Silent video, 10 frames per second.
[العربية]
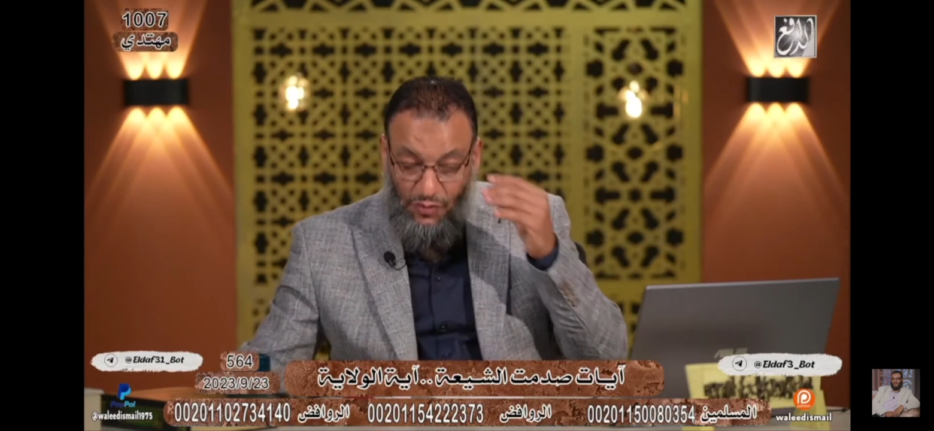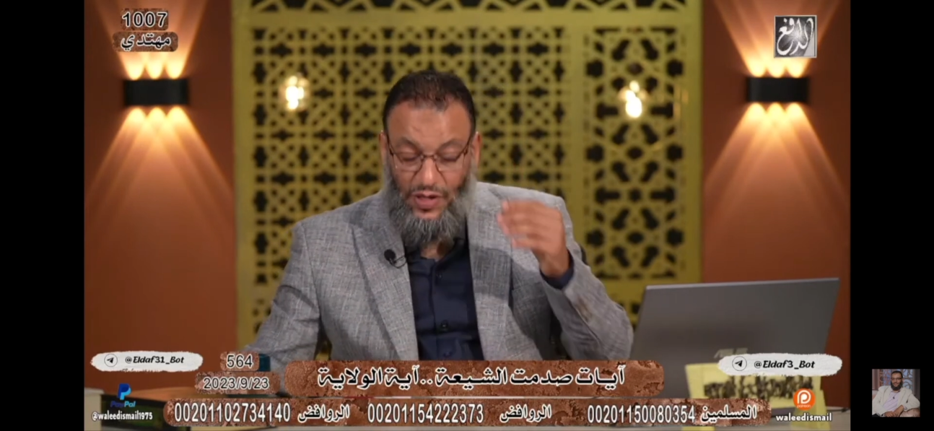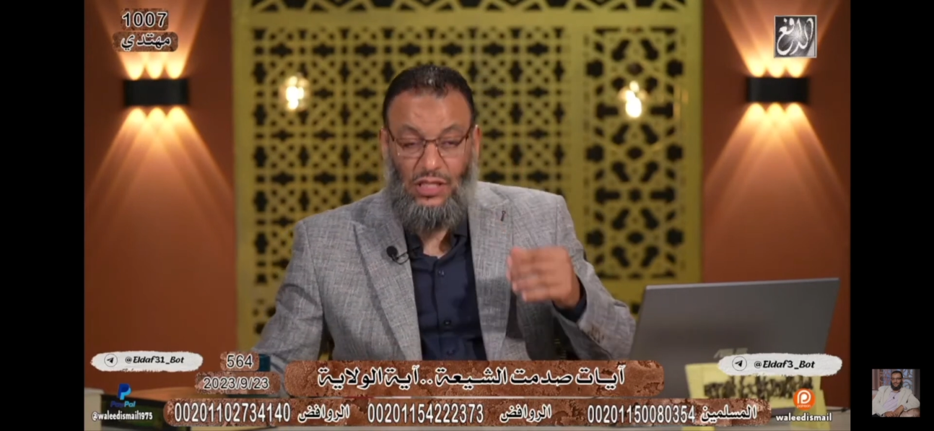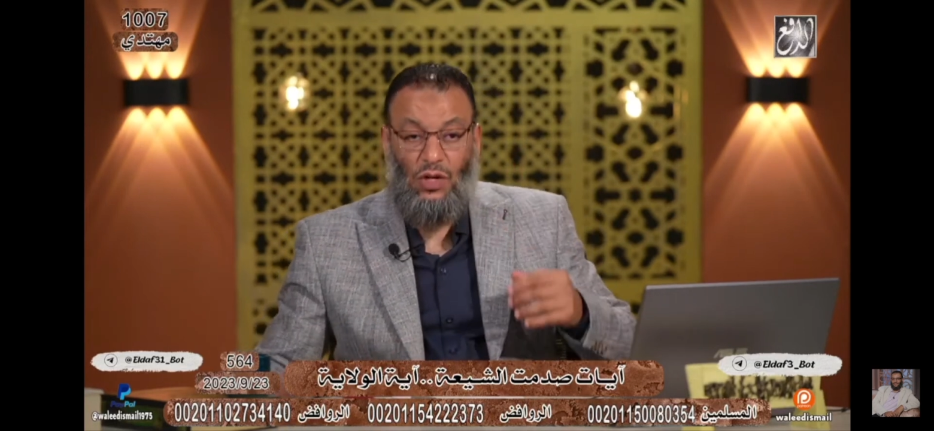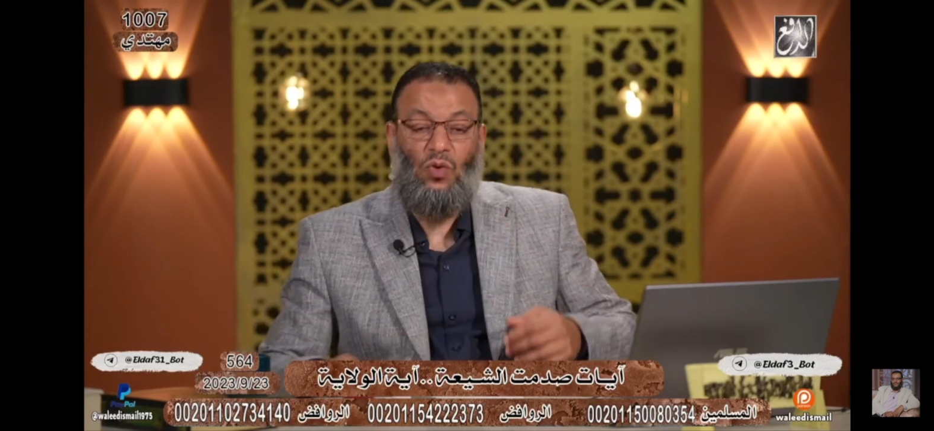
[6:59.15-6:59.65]

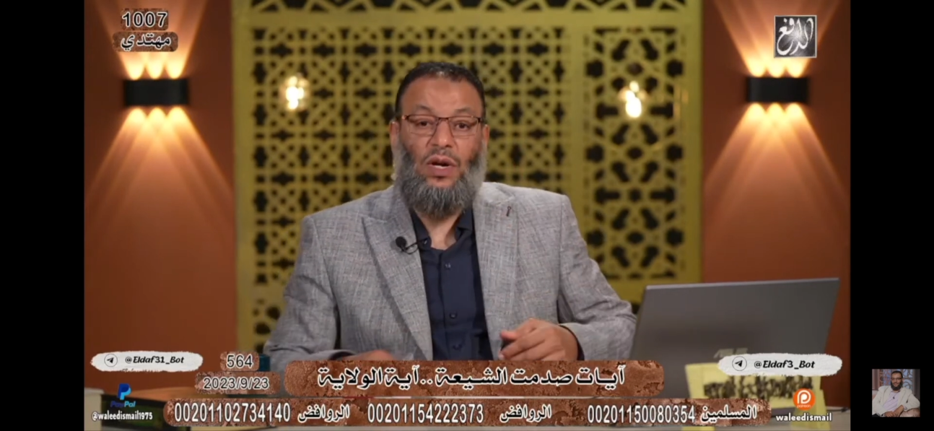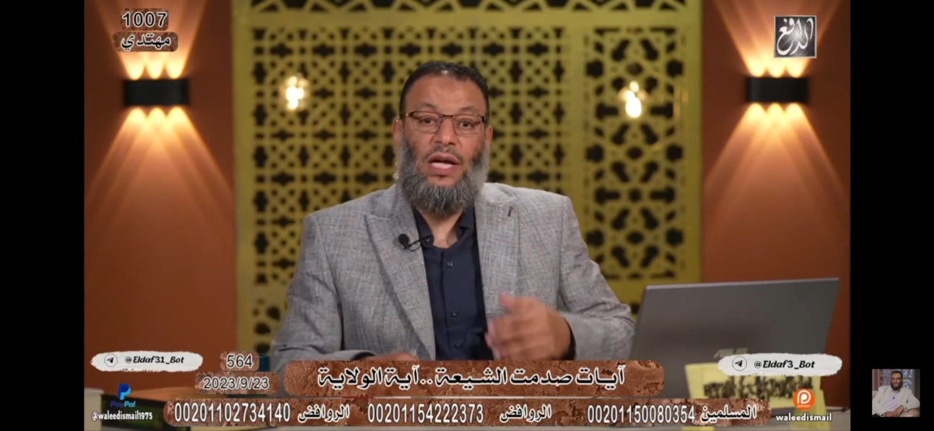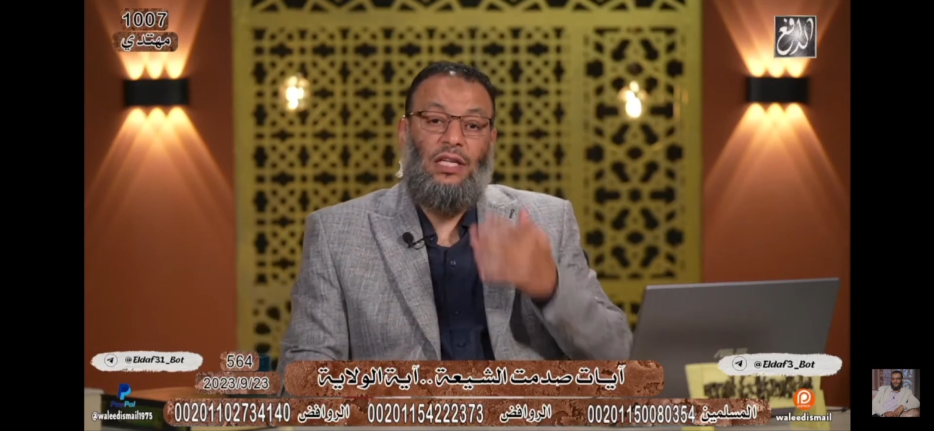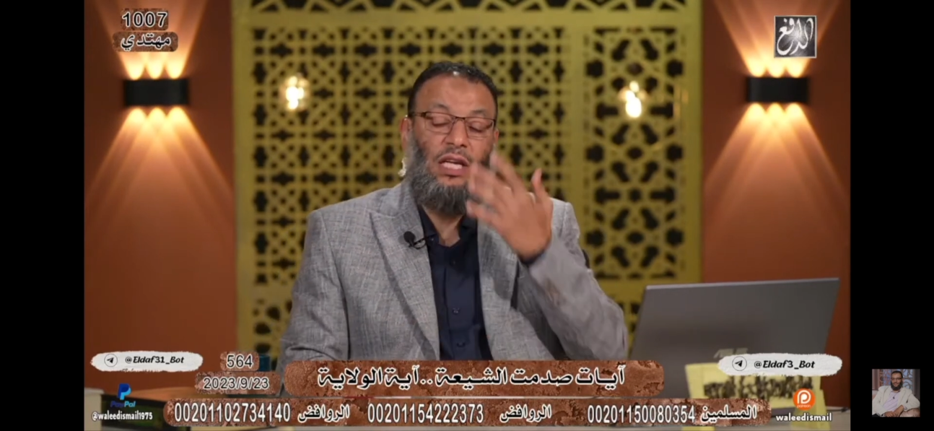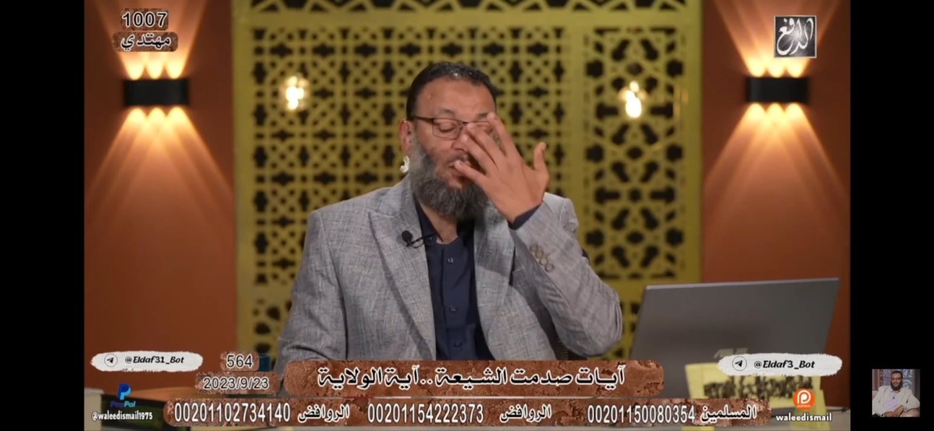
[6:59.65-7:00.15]
نفسر
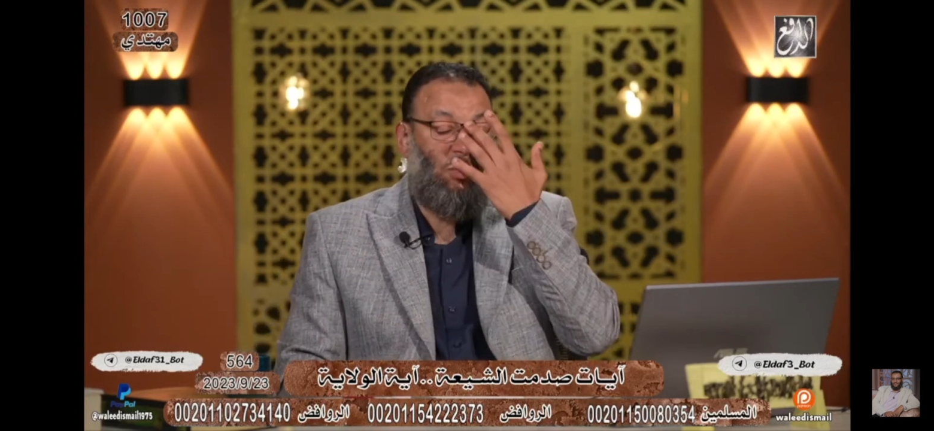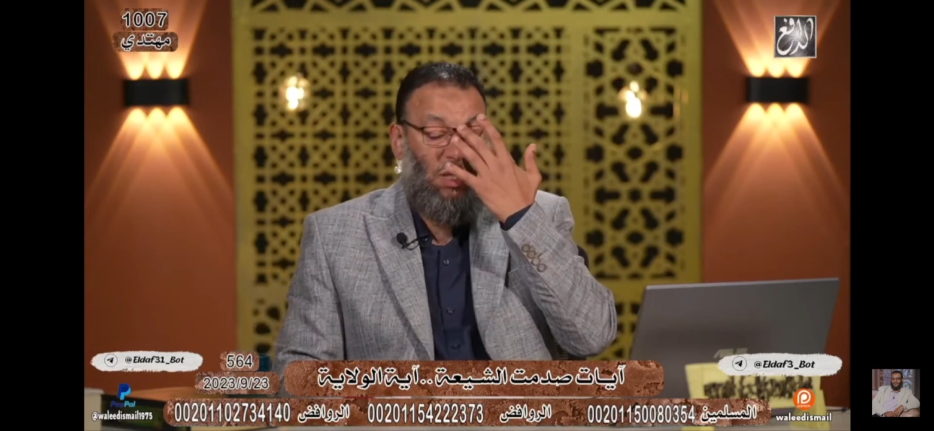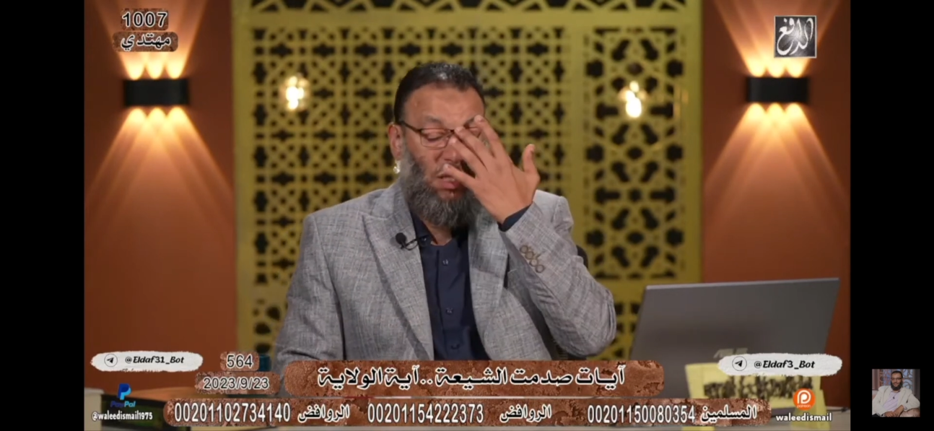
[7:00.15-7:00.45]
القران نجيبه